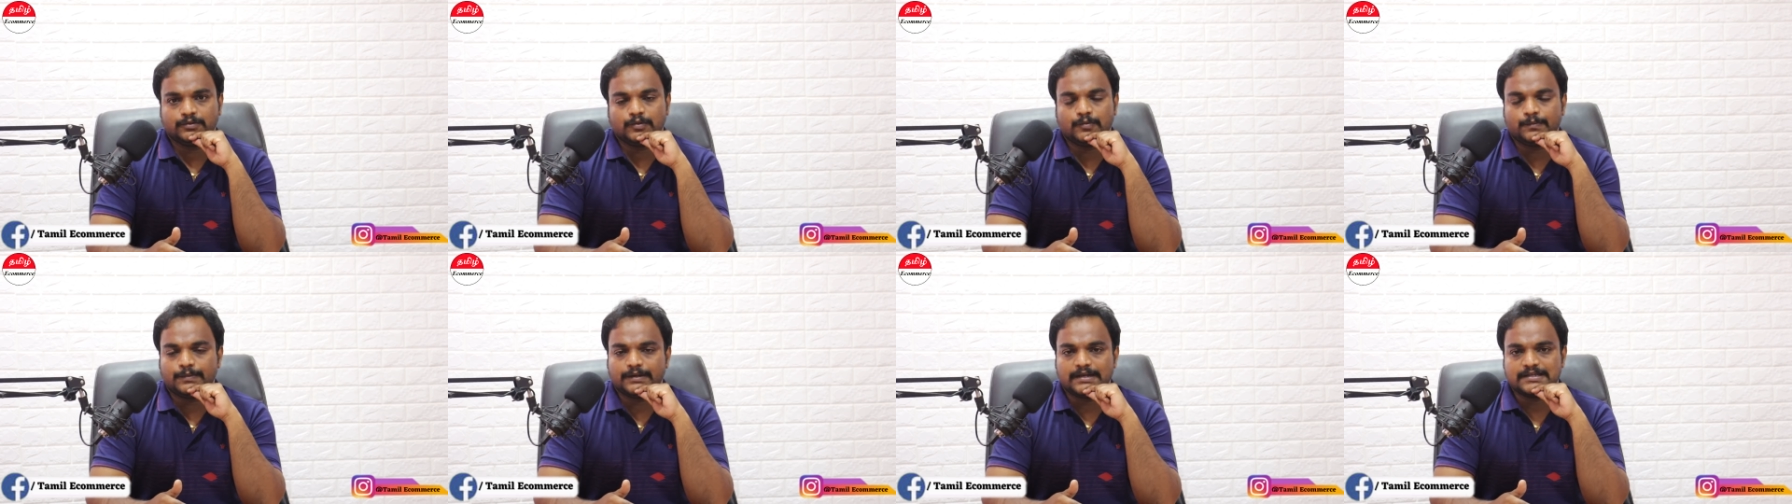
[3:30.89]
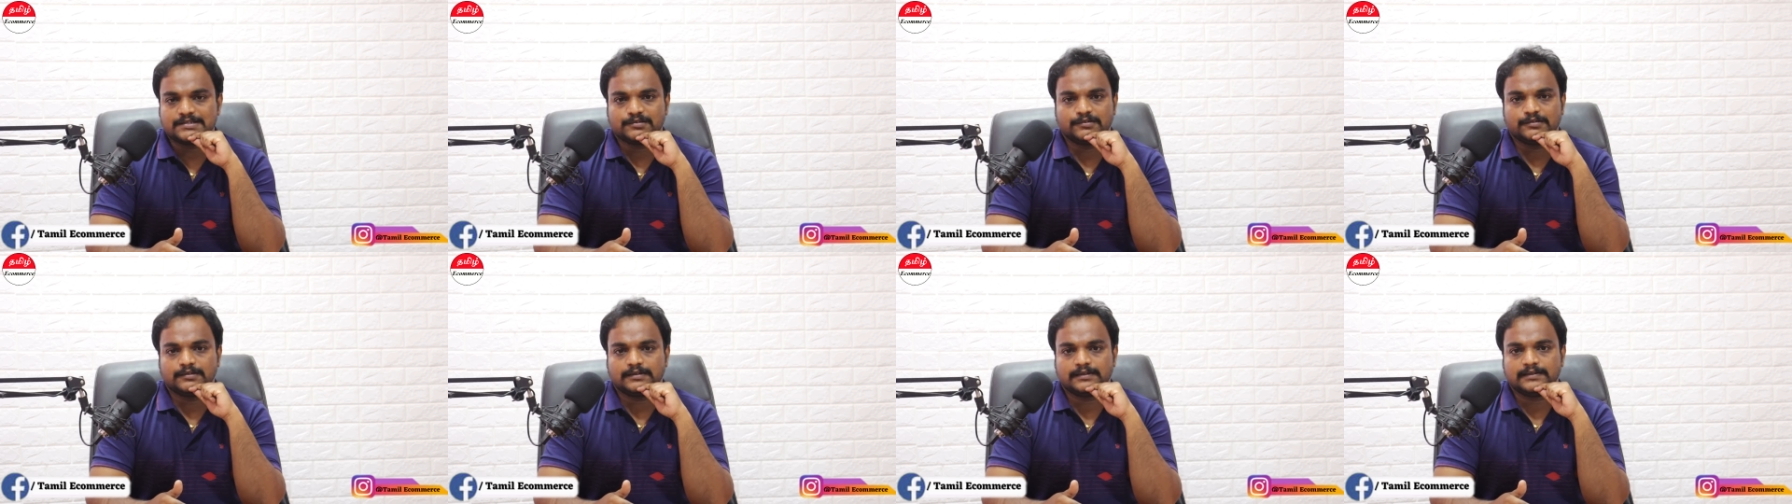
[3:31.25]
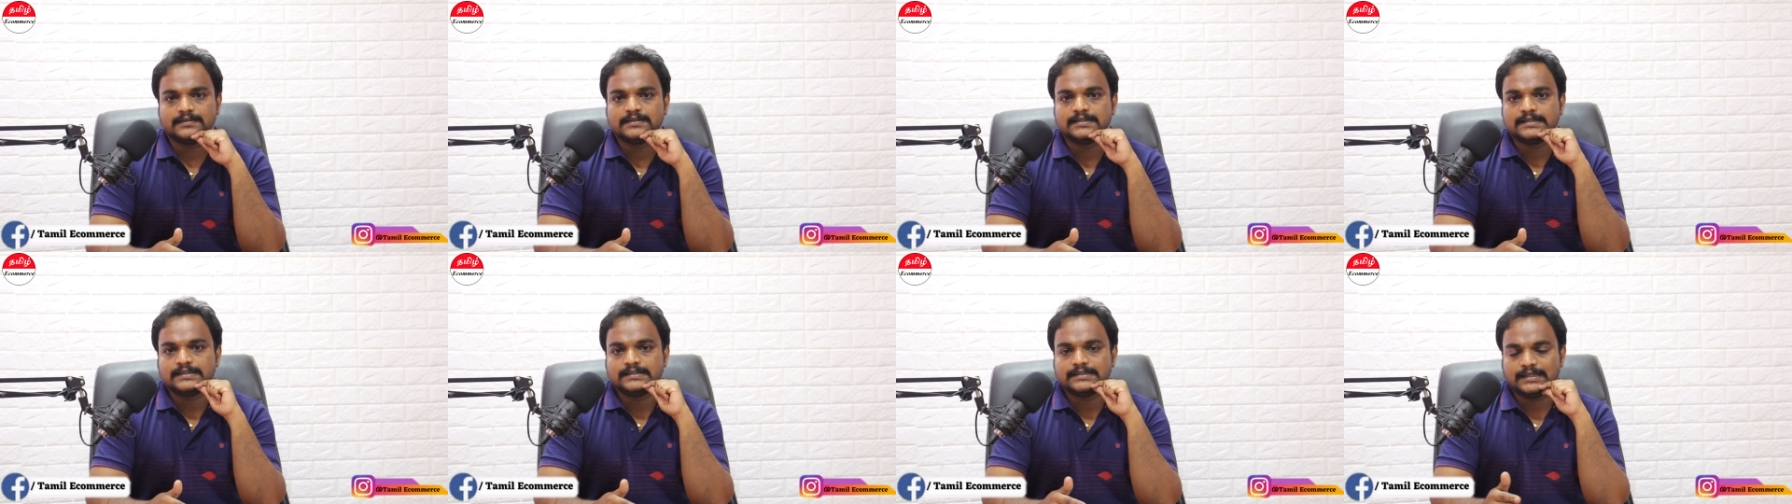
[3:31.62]
ஓப்பனாக சொல்லணும்னா
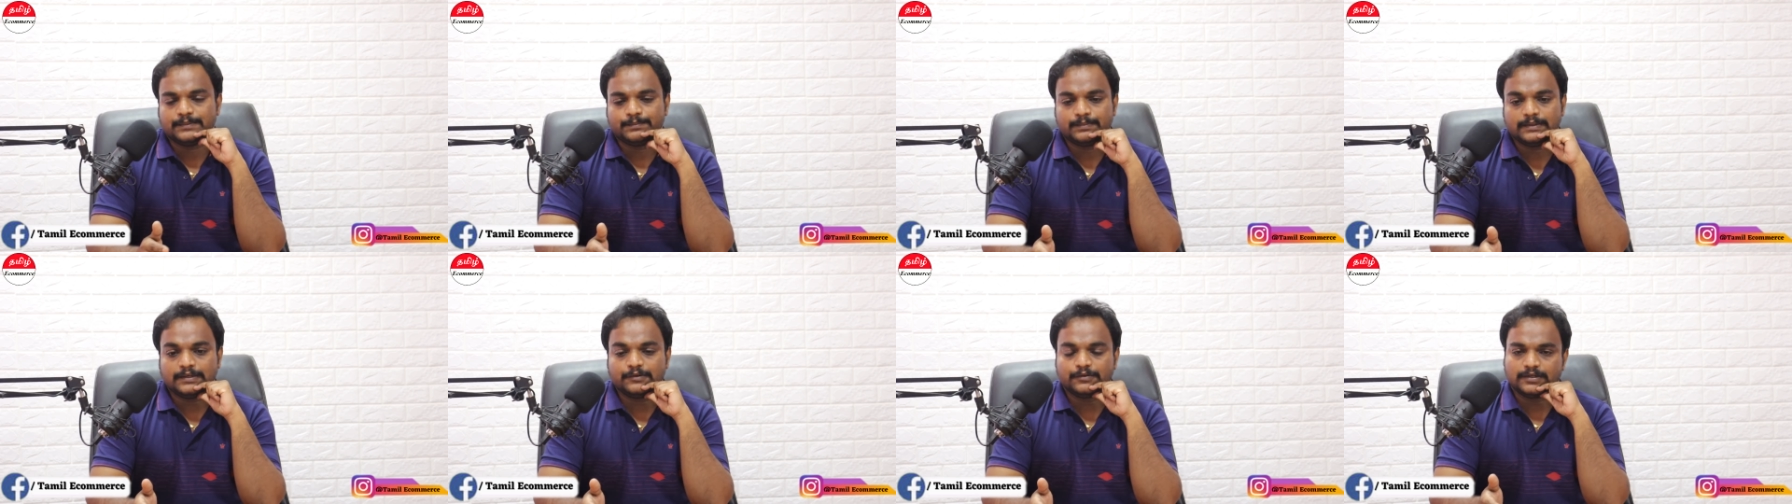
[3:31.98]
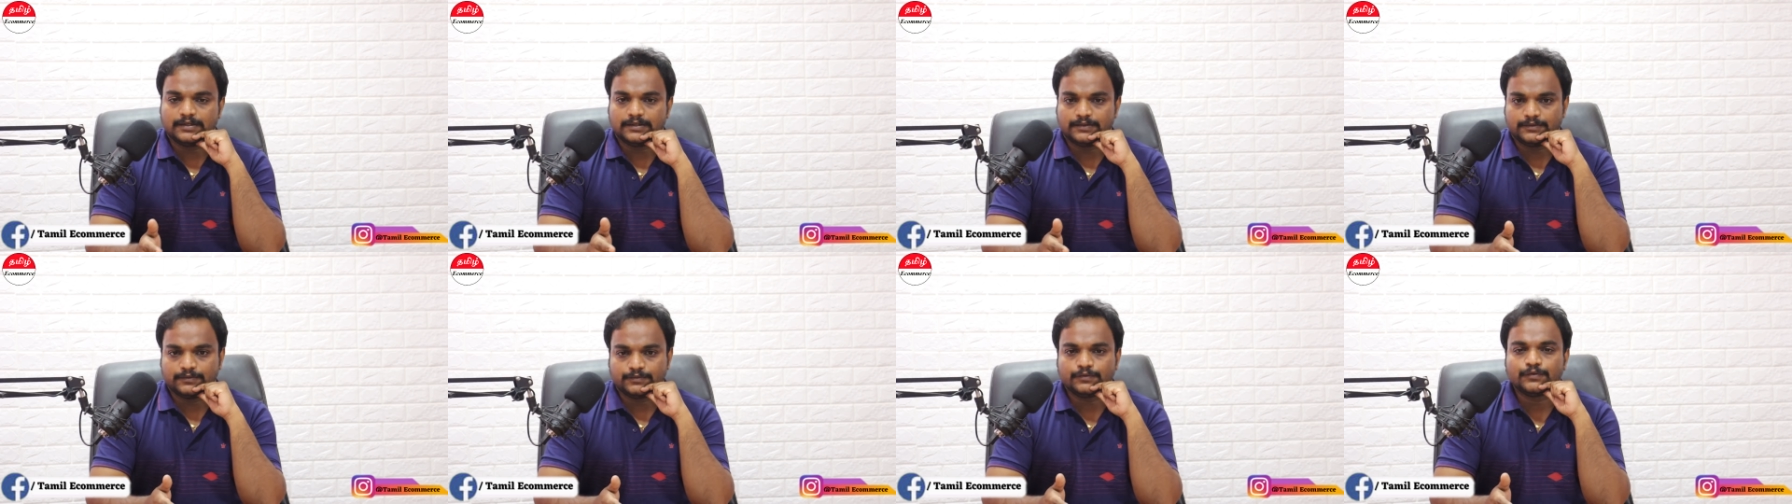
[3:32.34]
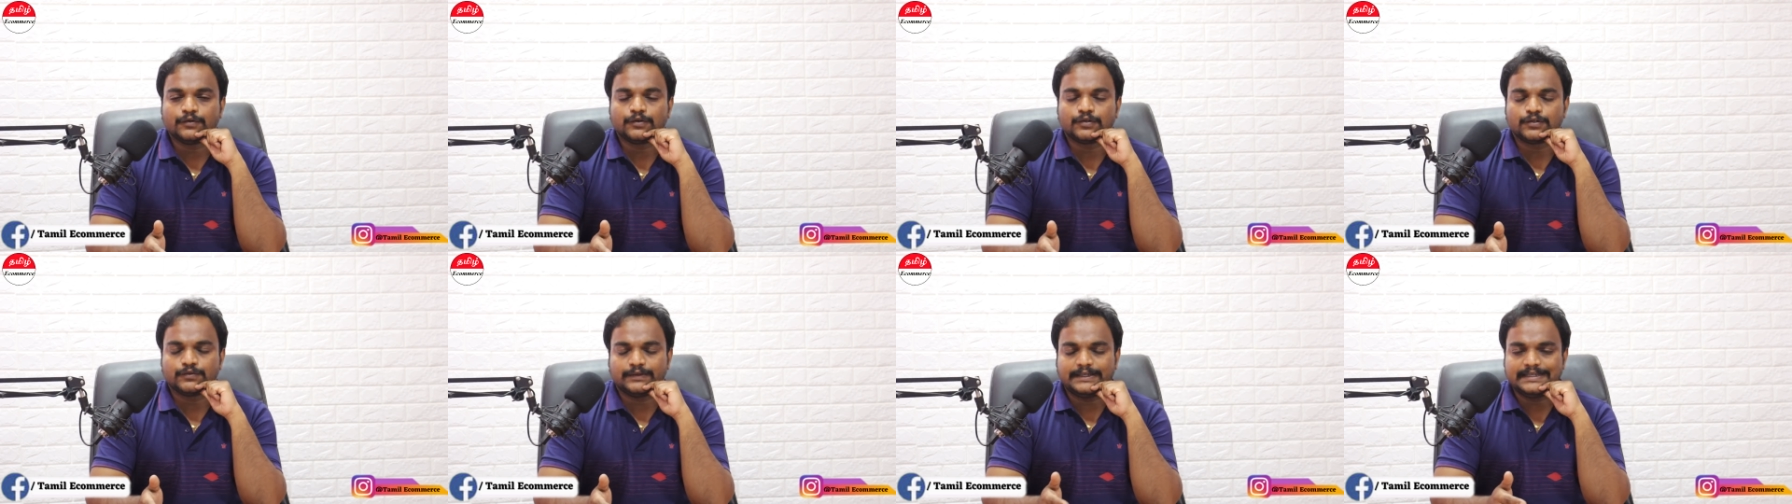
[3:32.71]
எப்படின்னா ஒரு
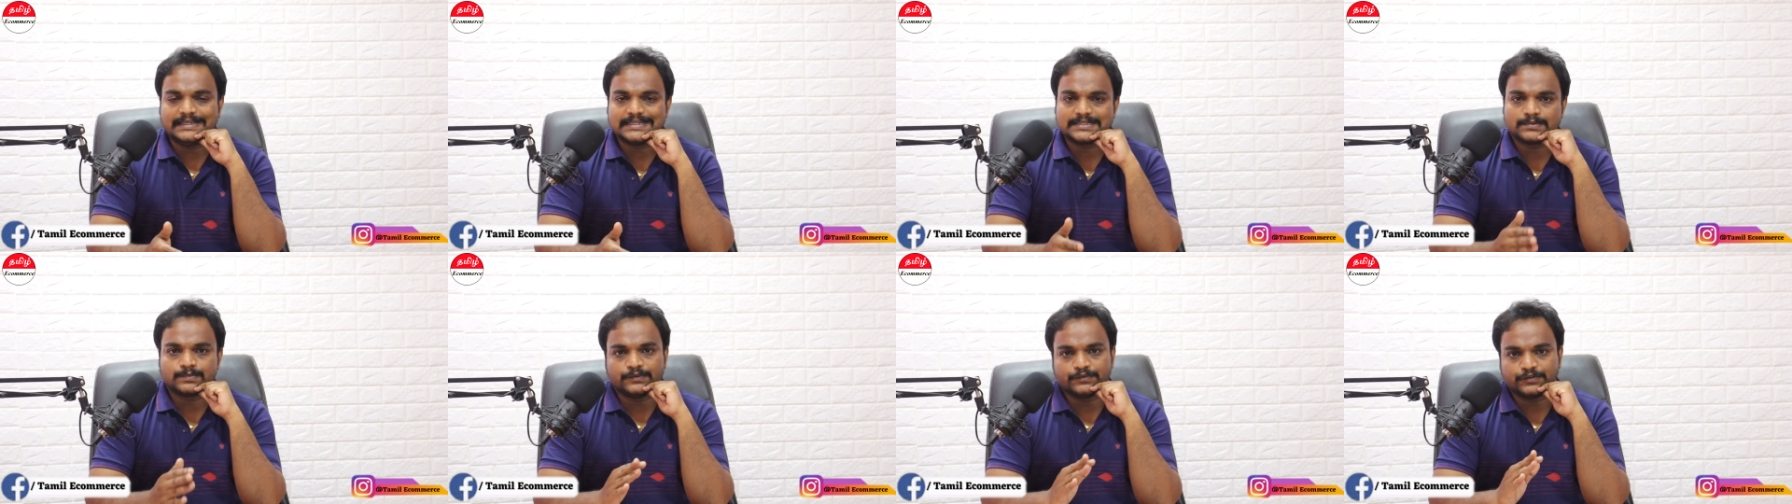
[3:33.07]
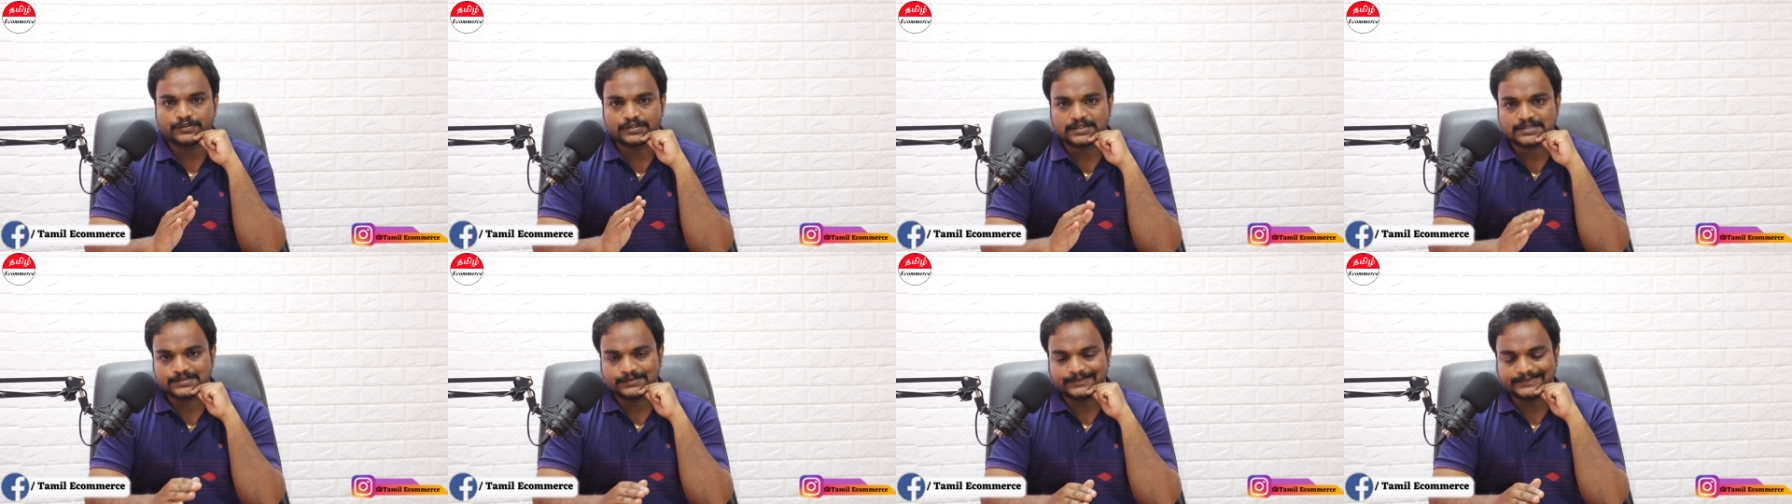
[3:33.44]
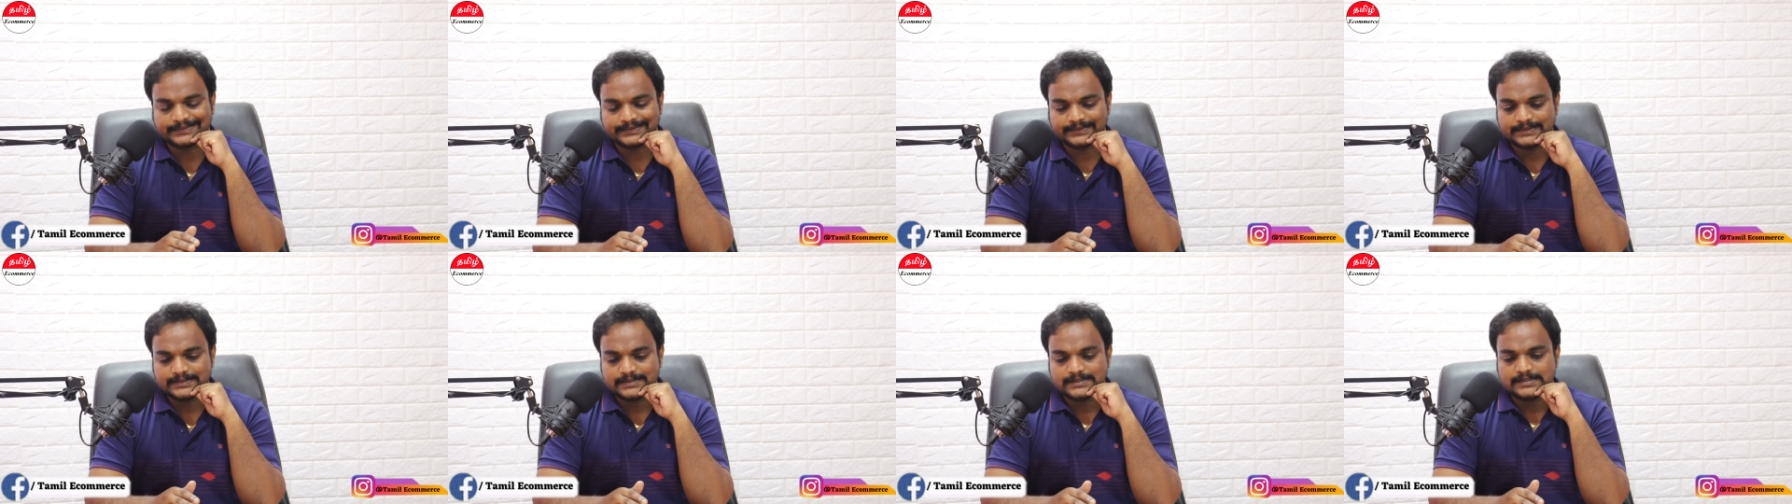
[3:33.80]
ஃபோர் டு ஃபைவ் இயர்ஸ் பிஃபோர் நான்
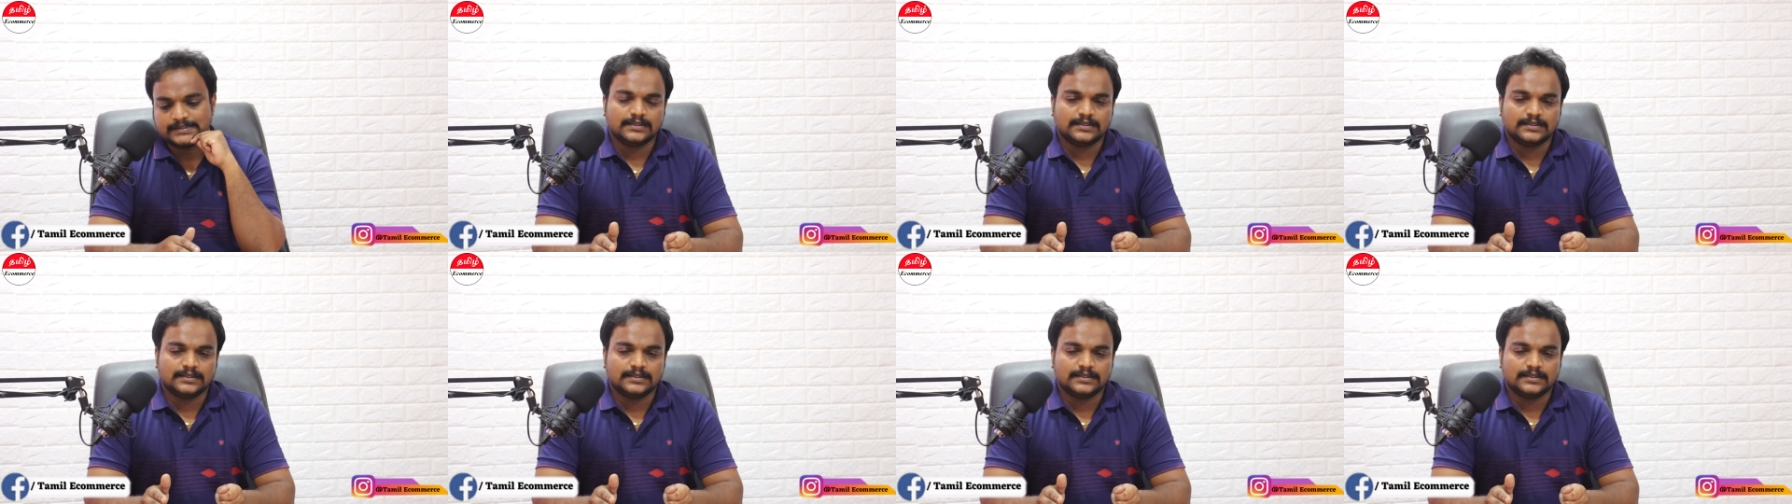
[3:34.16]
சொல்கிறேன்